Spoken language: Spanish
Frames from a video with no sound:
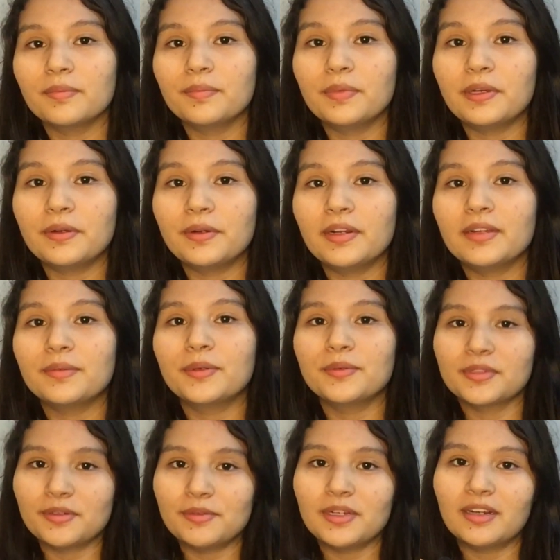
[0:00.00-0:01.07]
Pero ahora
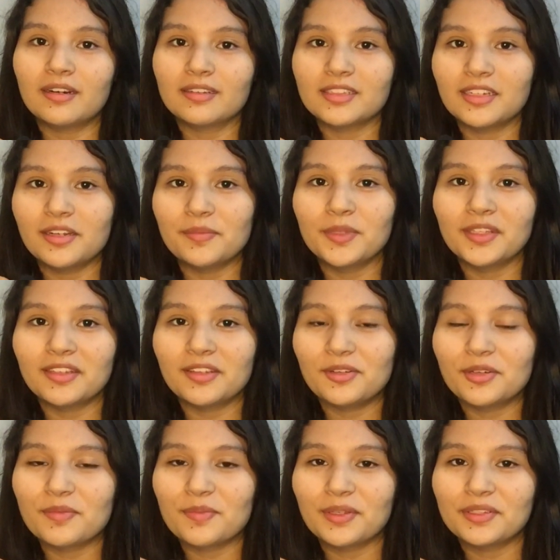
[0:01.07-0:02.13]
vamos a hablar seriamente de
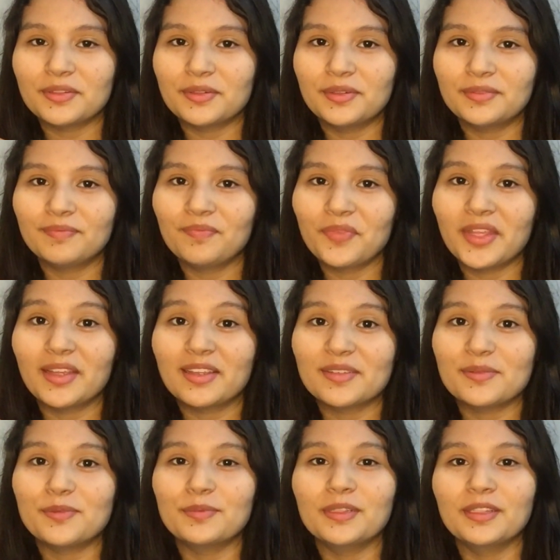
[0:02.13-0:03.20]
lo que pasó en ese
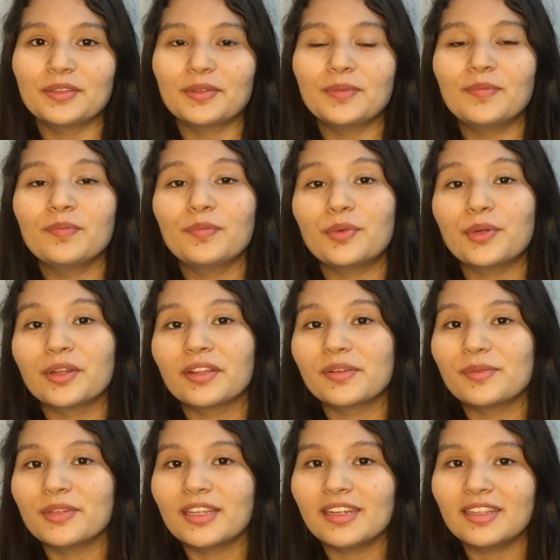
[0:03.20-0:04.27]
momento. Porque
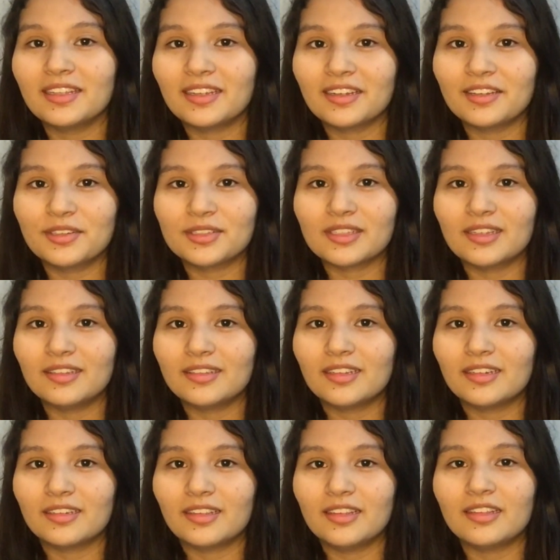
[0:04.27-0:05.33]
como ya les dije, yo estaba
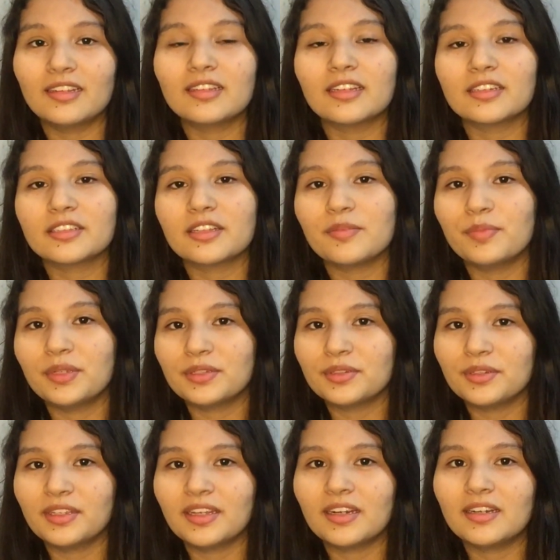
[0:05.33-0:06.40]
en, el tercer piso
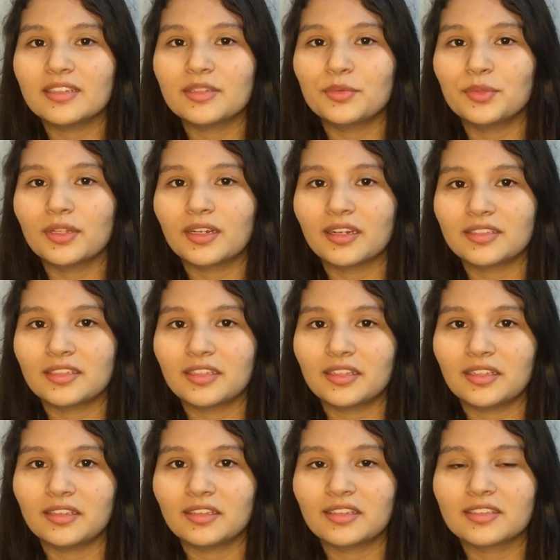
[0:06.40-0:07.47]
y era la segunda clase
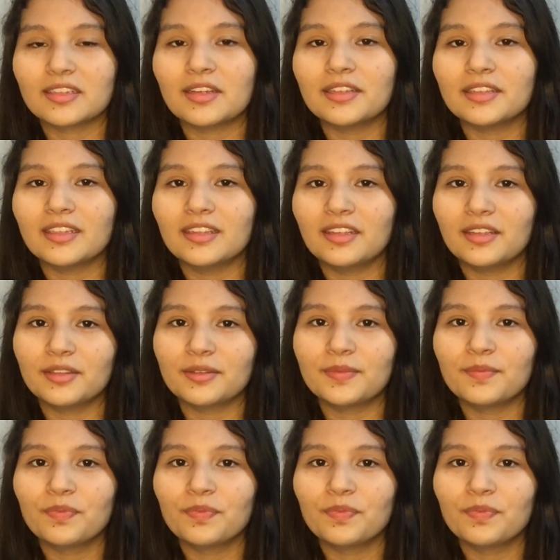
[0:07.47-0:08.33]
que, estaba teniendo.